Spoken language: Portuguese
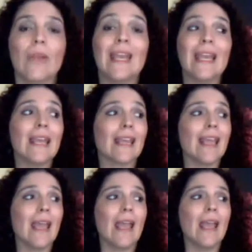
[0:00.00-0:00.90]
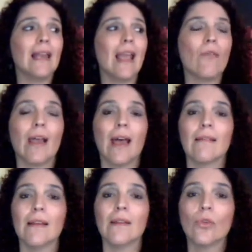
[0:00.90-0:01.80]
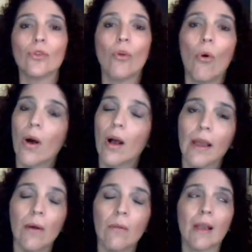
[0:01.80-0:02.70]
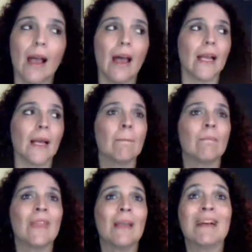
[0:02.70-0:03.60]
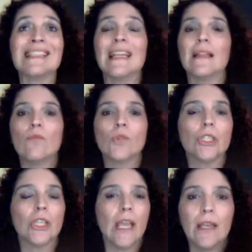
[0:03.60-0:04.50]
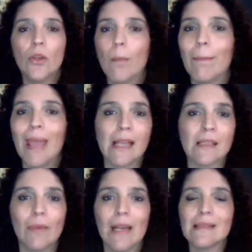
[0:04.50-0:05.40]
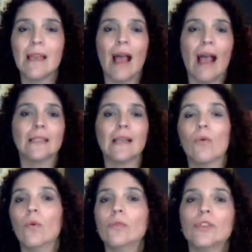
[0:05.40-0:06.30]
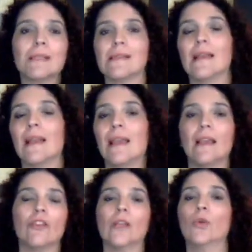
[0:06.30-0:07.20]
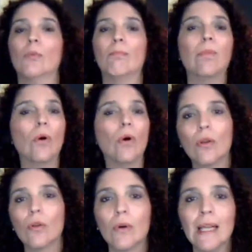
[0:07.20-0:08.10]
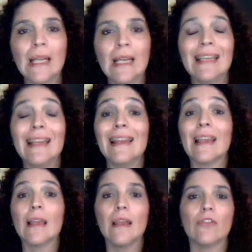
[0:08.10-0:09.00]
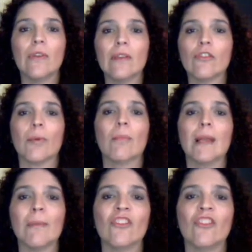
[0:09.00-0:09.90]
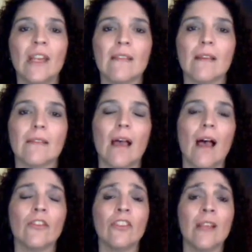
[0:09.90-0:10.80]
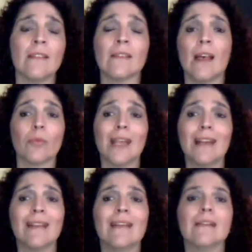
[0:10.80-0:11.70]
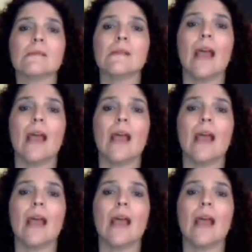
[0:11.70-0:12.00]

Nick, ele é um cara sedutor, é um cara mas ele tem um gênio péssimo, ele se acha a última cereja do bolo e ele cria, às vezes, problemas desnecessários porque ele se